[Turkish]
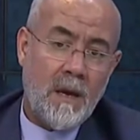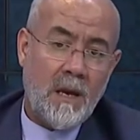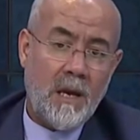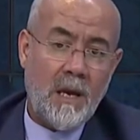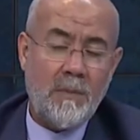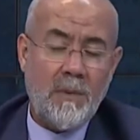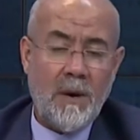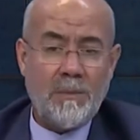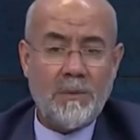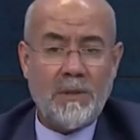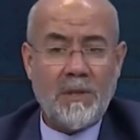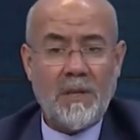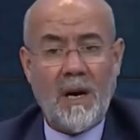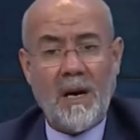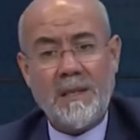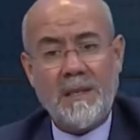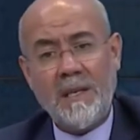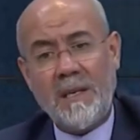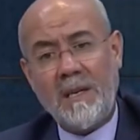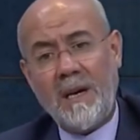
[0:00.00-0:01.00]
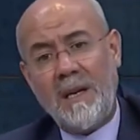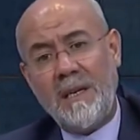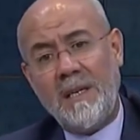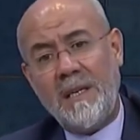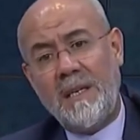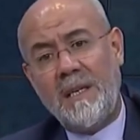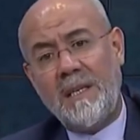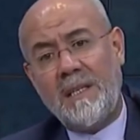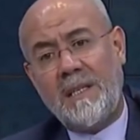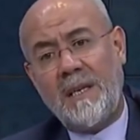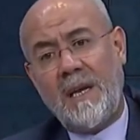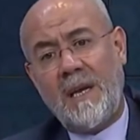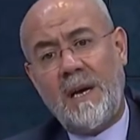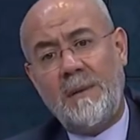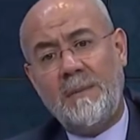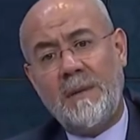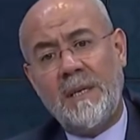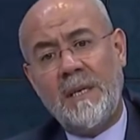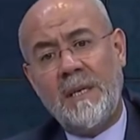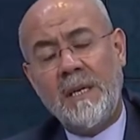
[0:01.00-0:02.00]
İmam Sadık
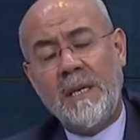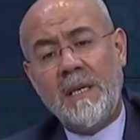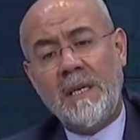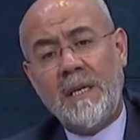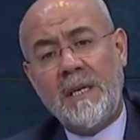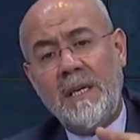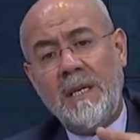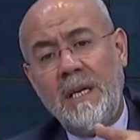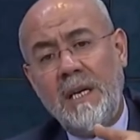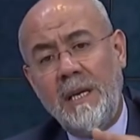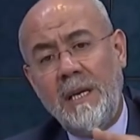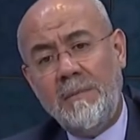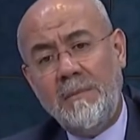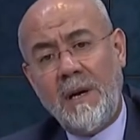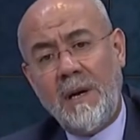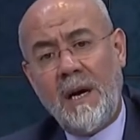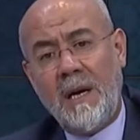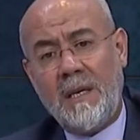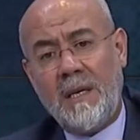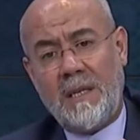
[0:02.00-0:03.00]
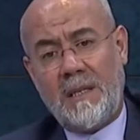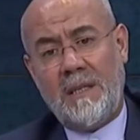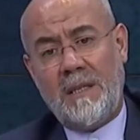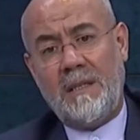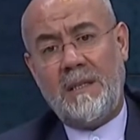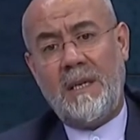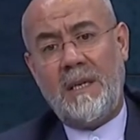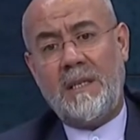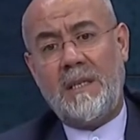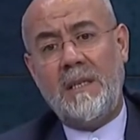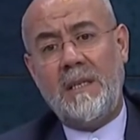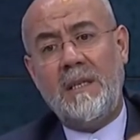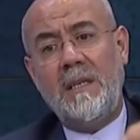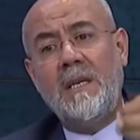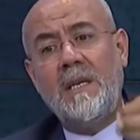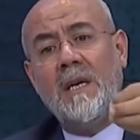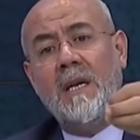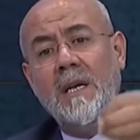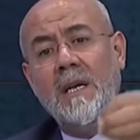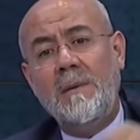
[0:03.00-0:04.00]
aleyhisselamın ilim hakkındaki,
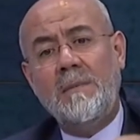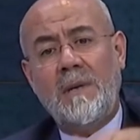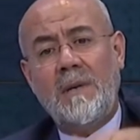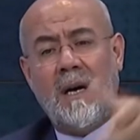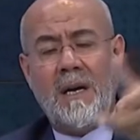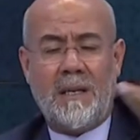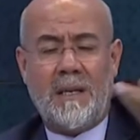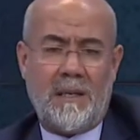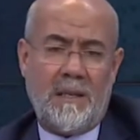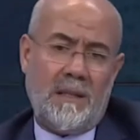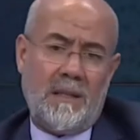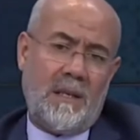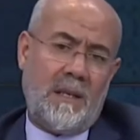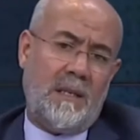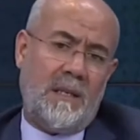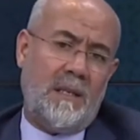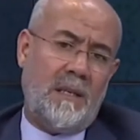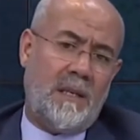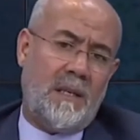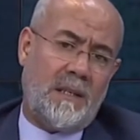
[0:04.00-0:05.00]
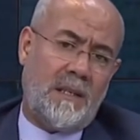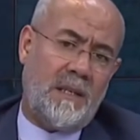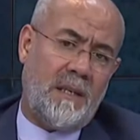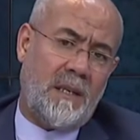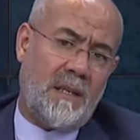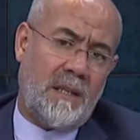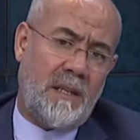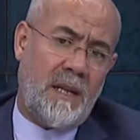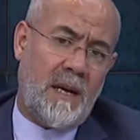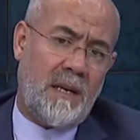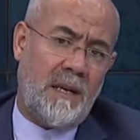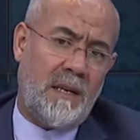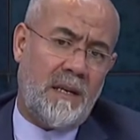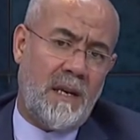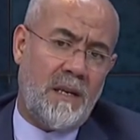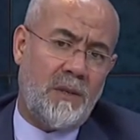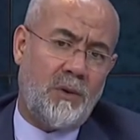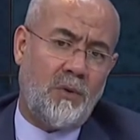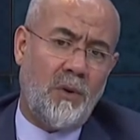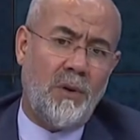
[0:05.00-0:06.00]
hilim hakkındaki
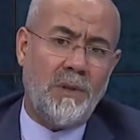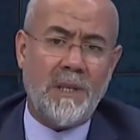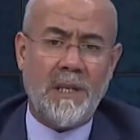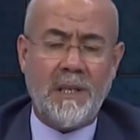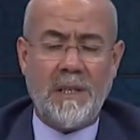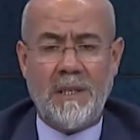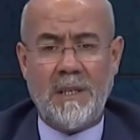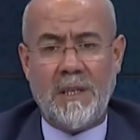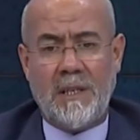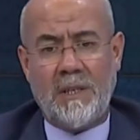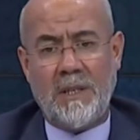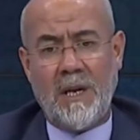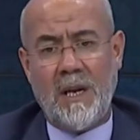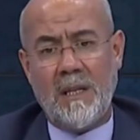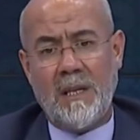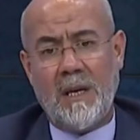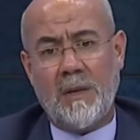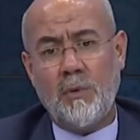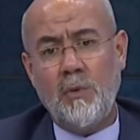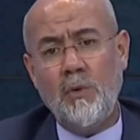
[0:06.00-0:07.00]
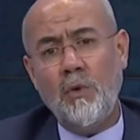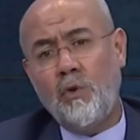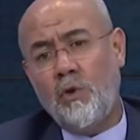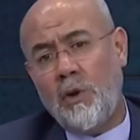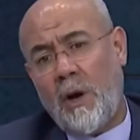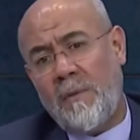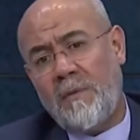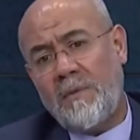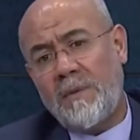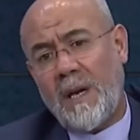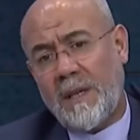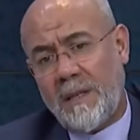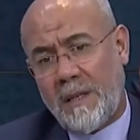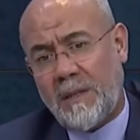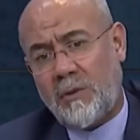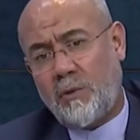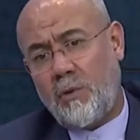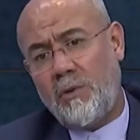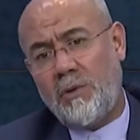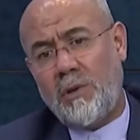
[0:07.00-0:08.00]
nasihatlerinden söz ettik canlar. Üç
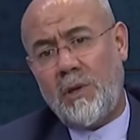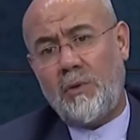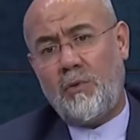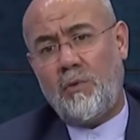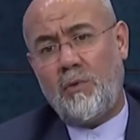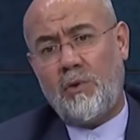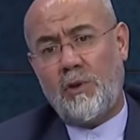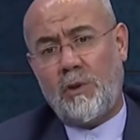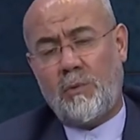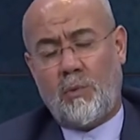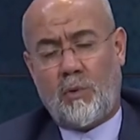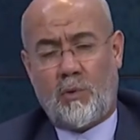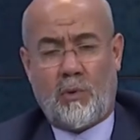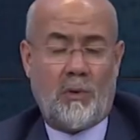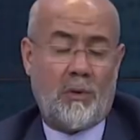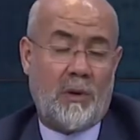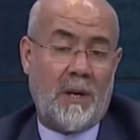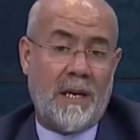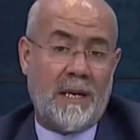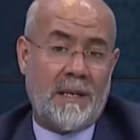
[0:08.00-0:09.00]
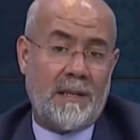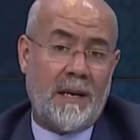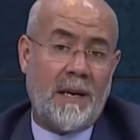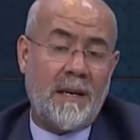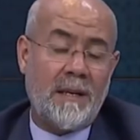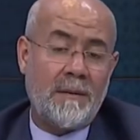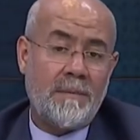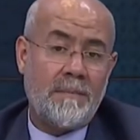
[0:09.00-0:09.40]
haftadır söz ediyoruz bu konulardan.